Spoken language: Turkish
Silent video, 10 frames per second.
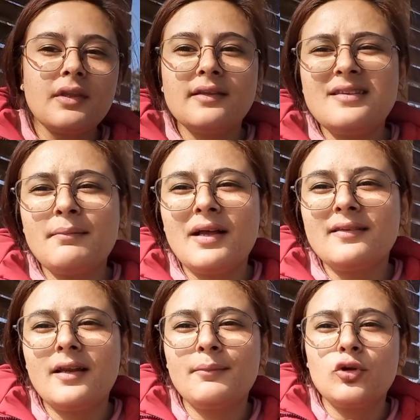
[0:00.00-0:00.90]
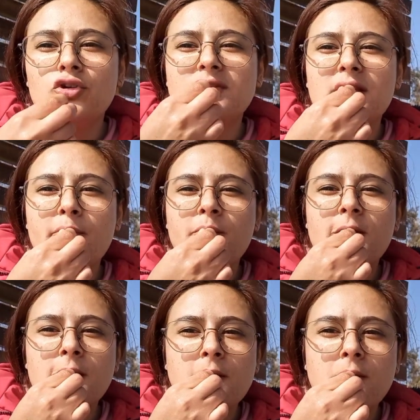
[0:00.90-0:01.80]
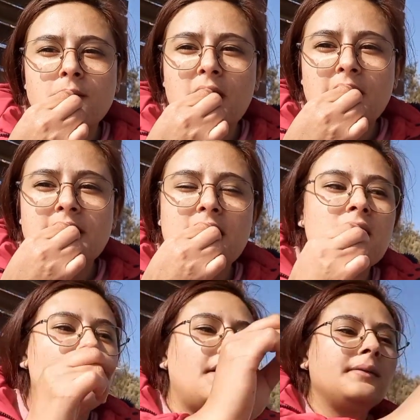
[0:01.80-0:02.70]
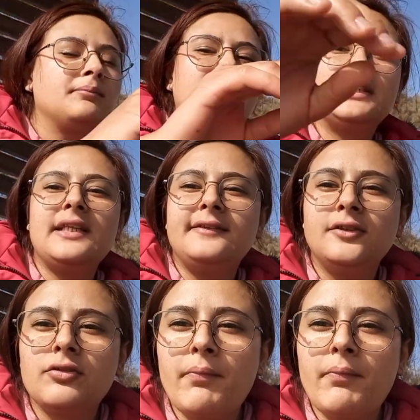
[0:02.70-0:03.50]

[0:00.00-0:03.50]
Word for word: Size manzaramı göstereyim mi? Bekleyin.